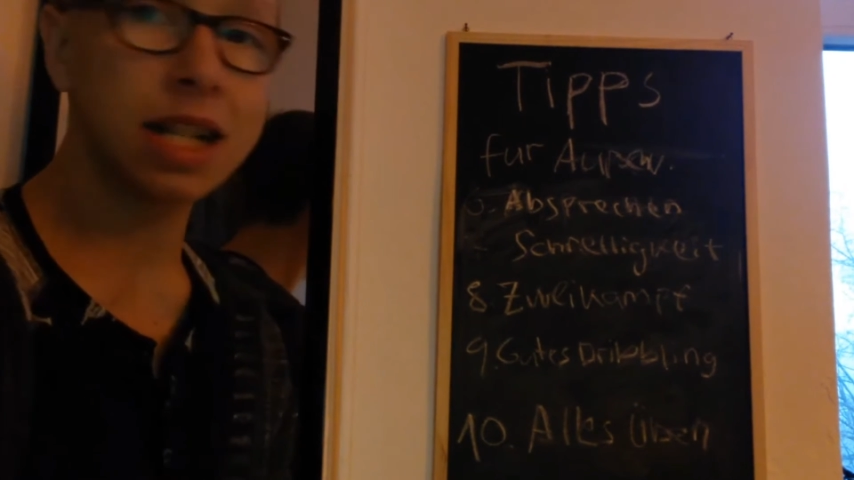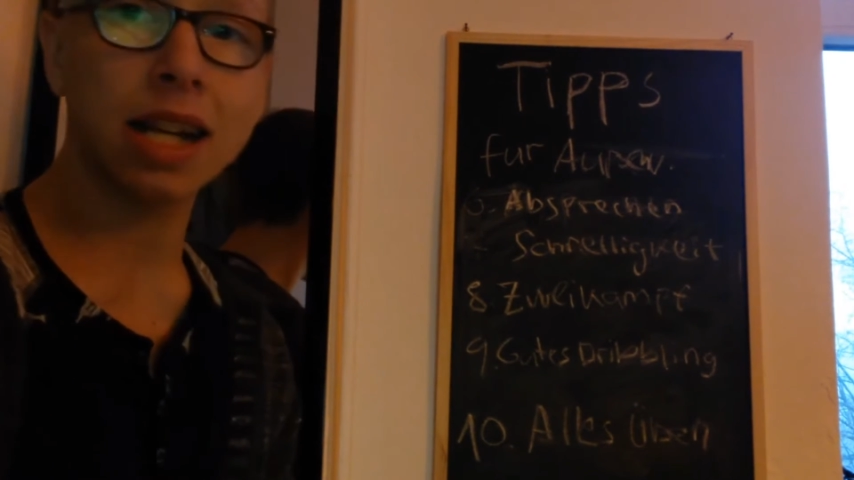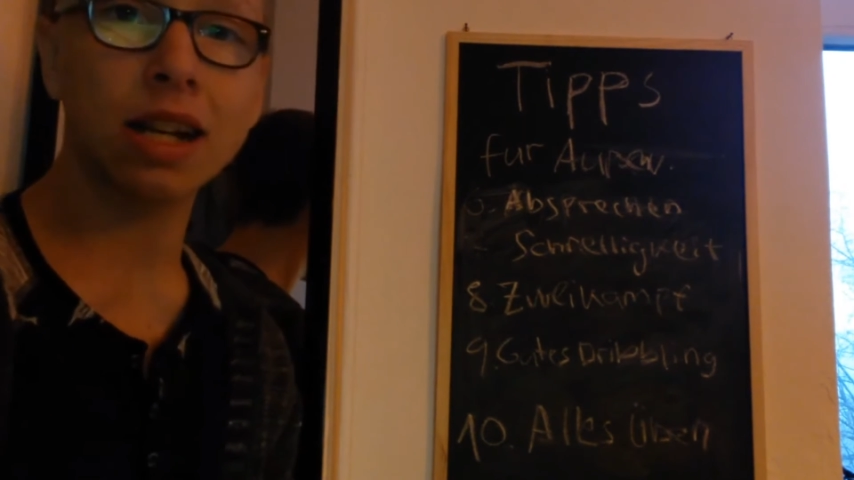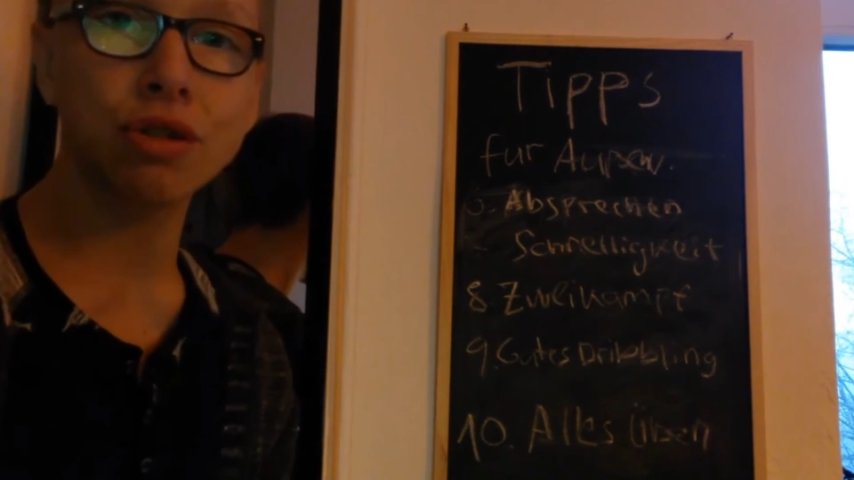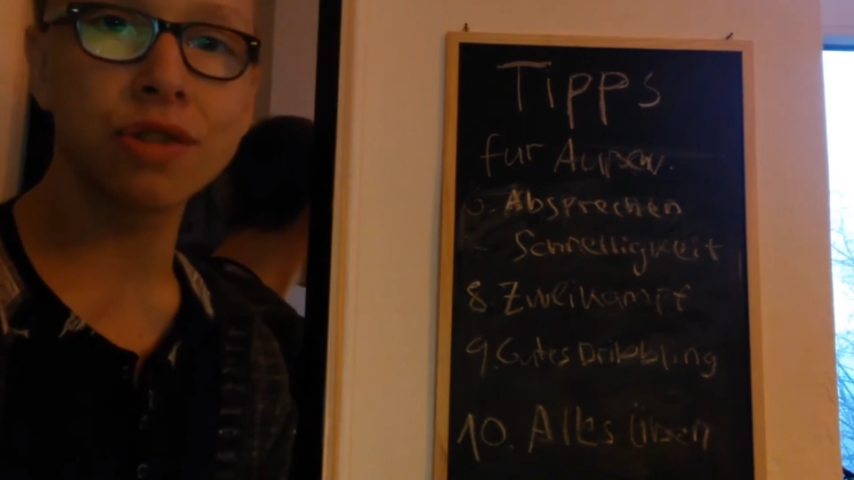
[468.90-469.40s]

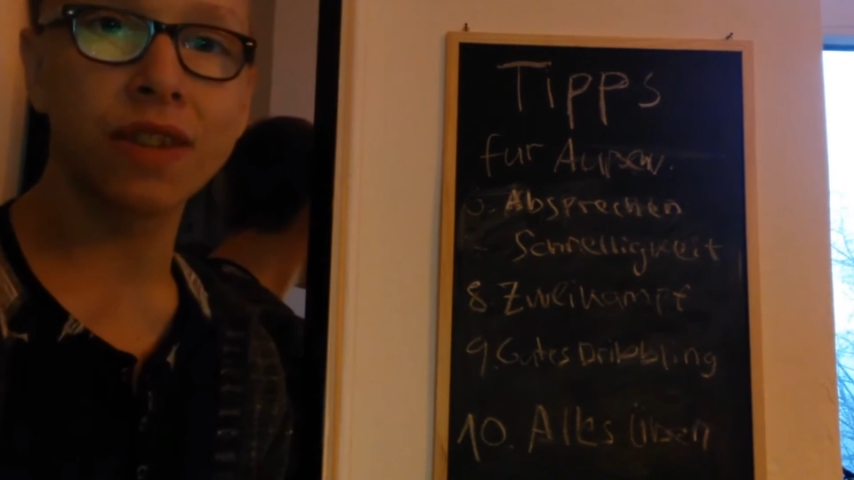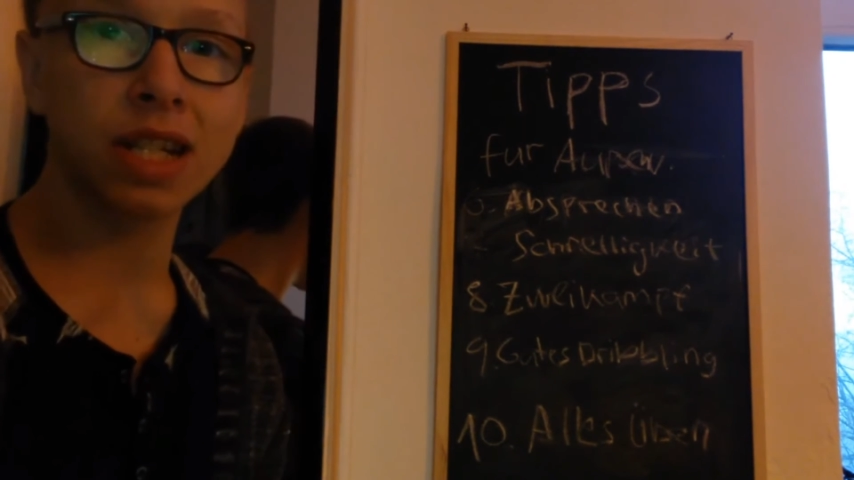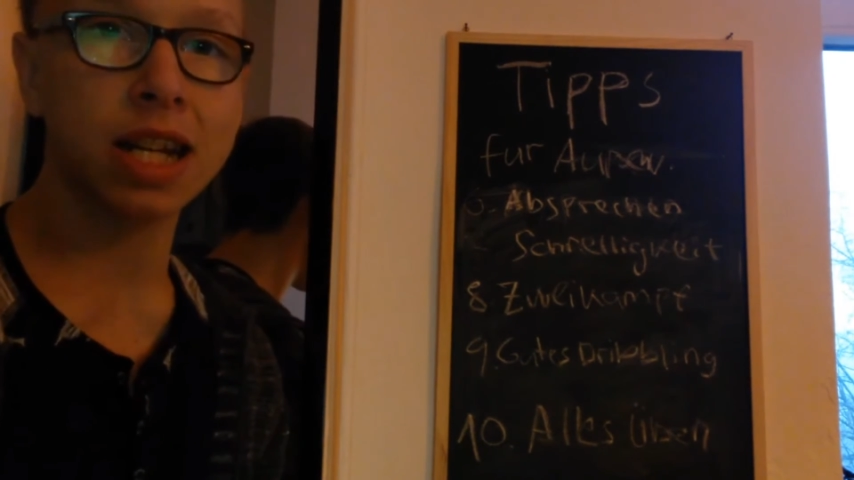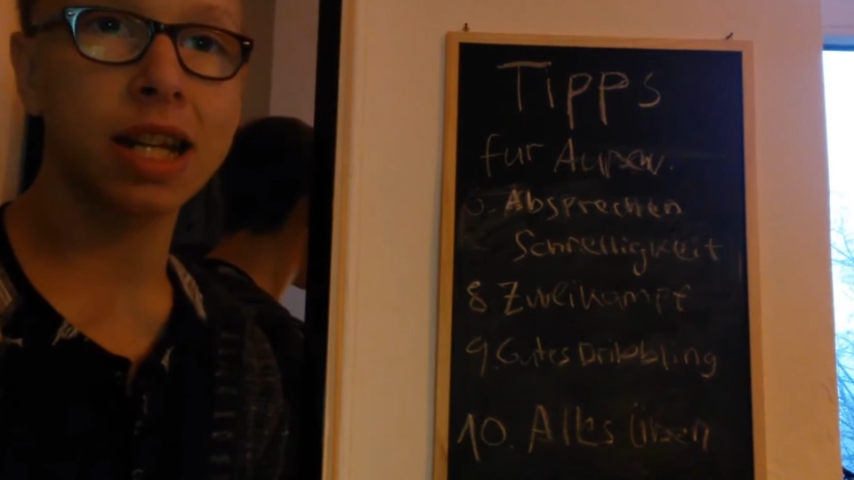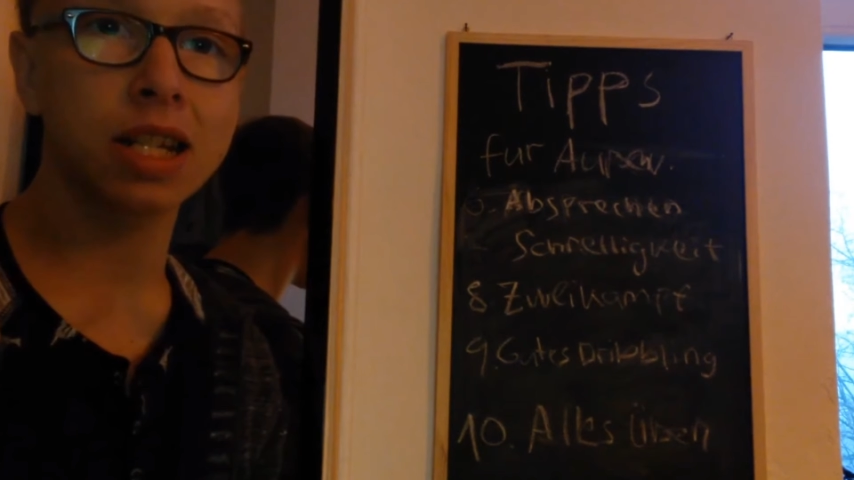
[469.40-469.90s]
Ein
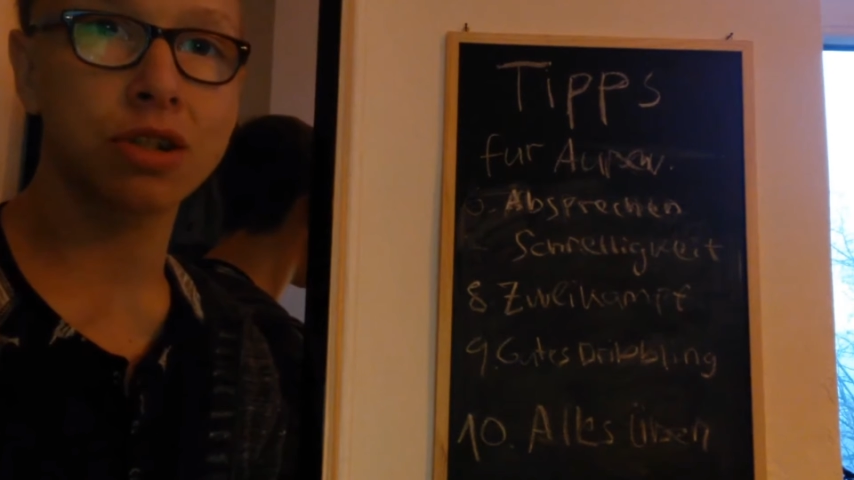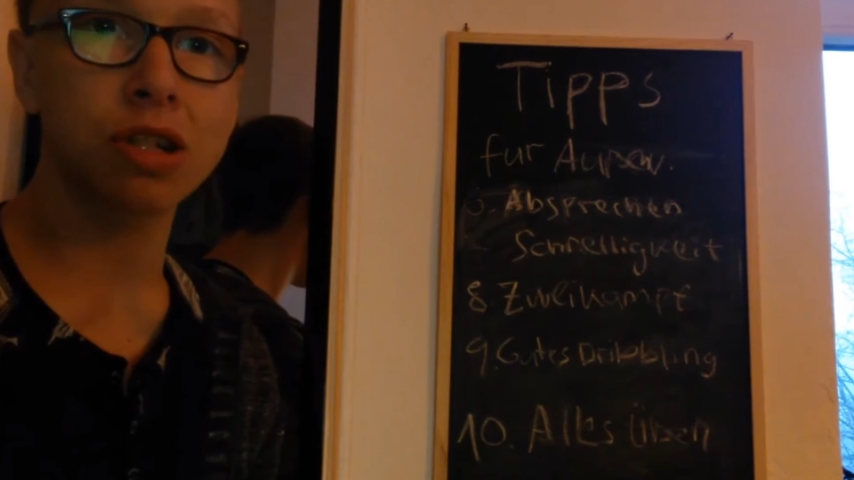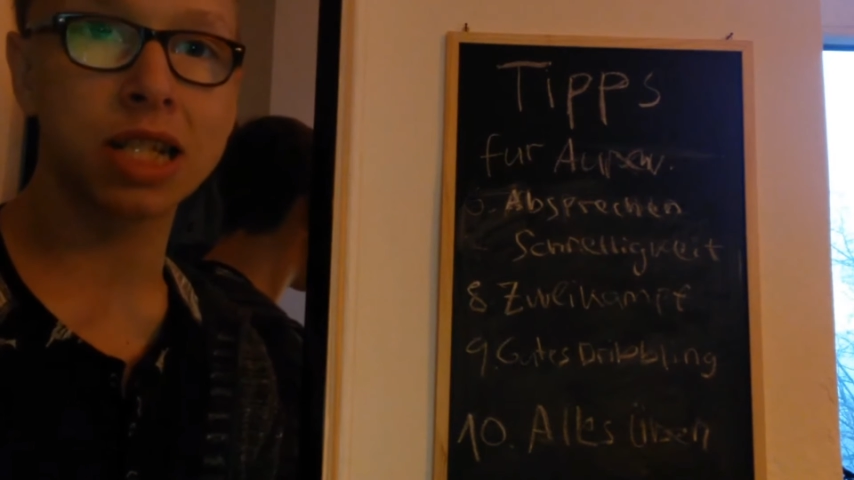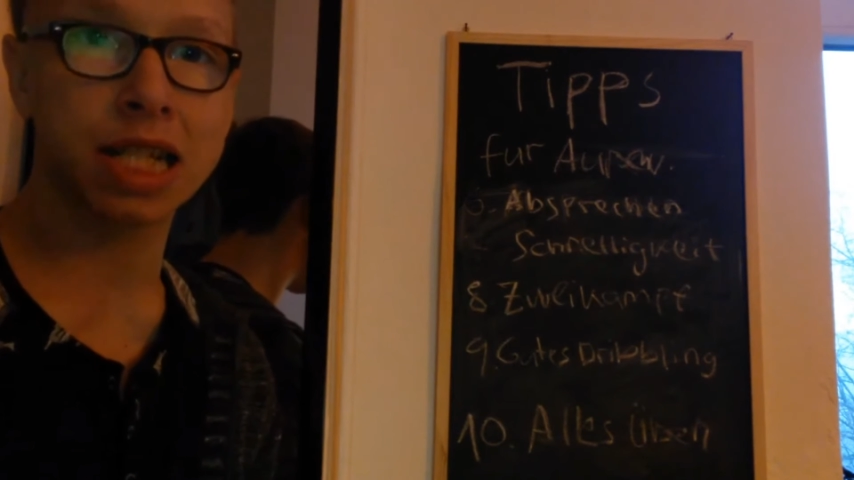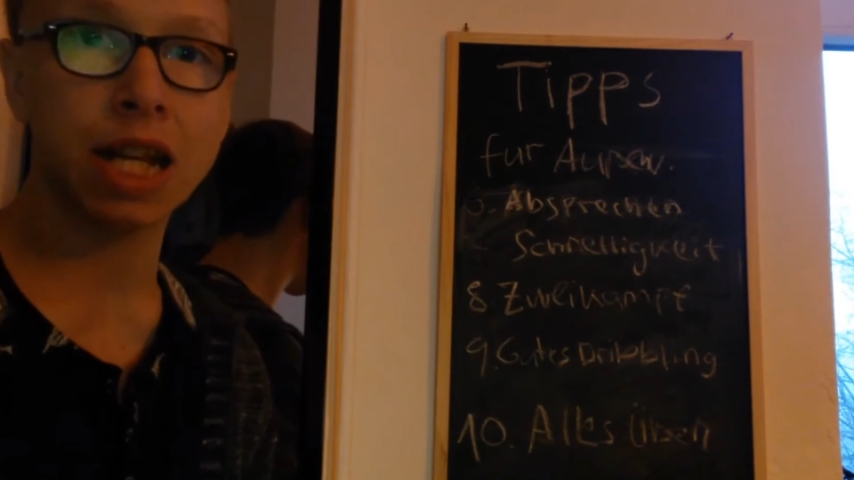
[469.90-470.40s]
Außenverteidiger
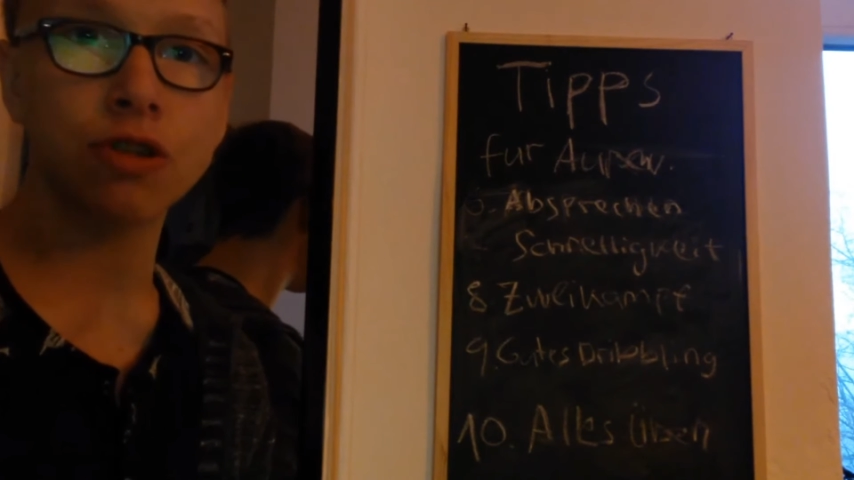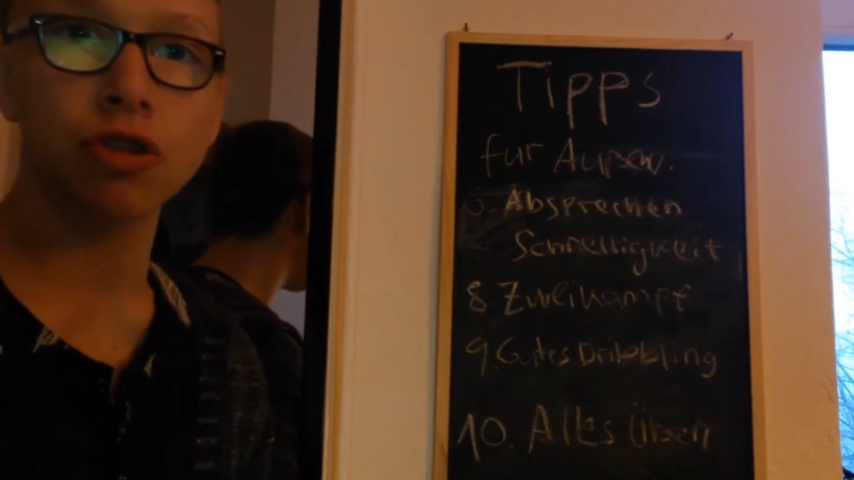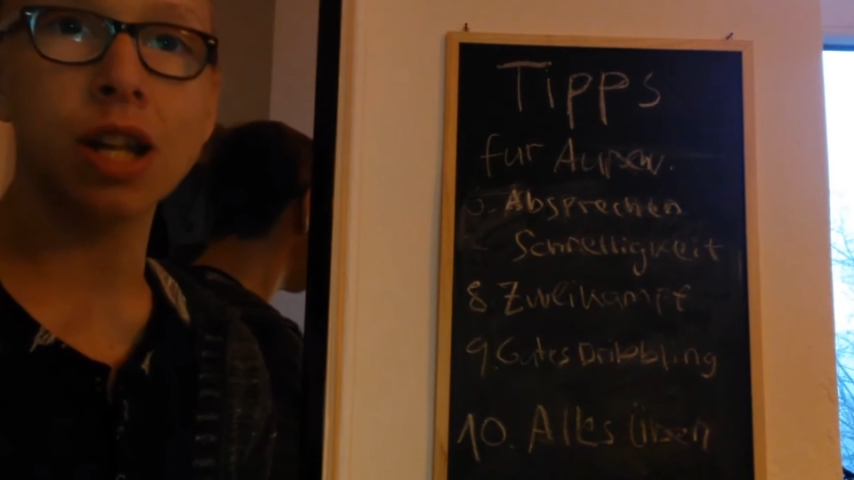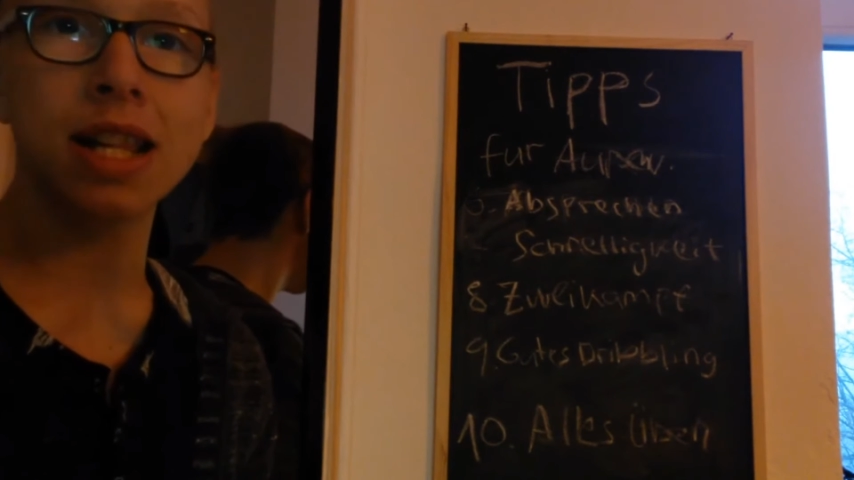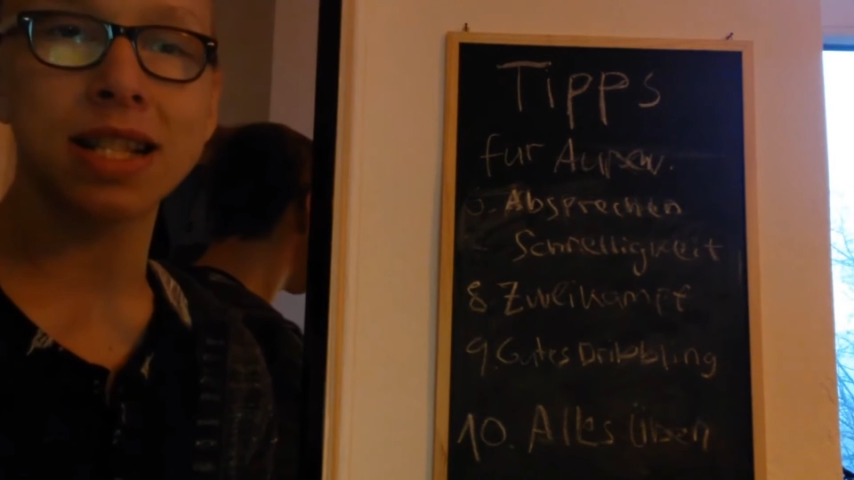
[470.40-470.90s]
sollte sehr
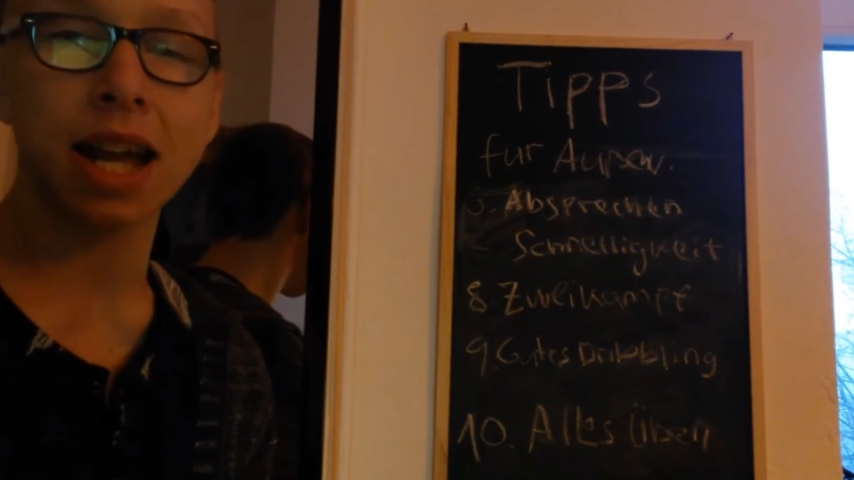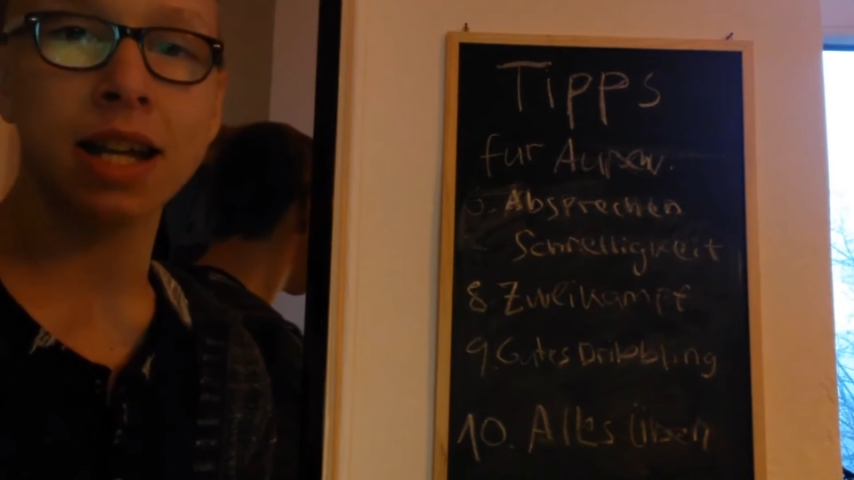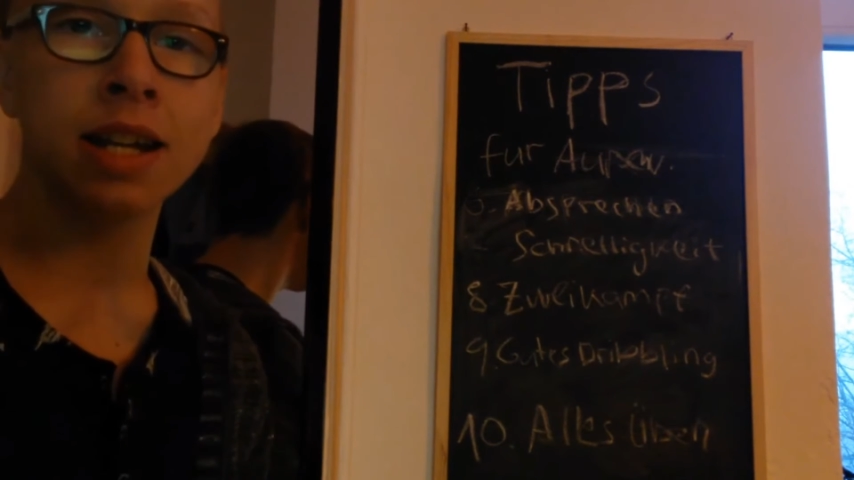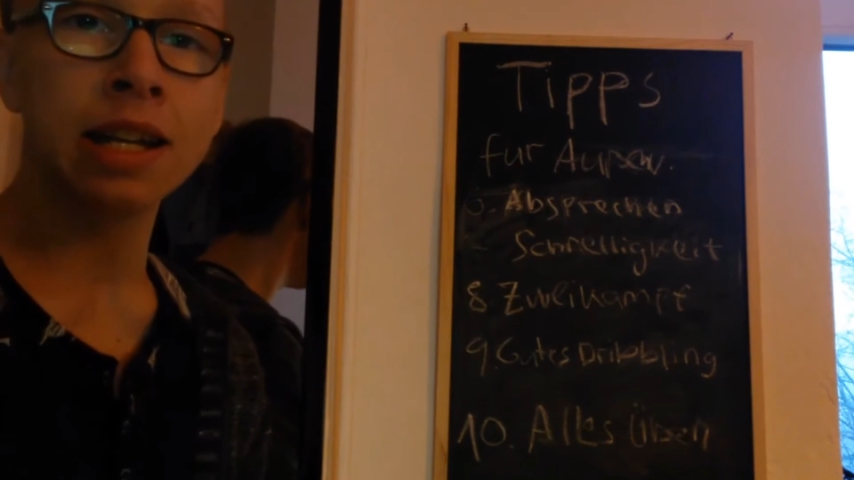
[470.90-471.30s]
schnell sein,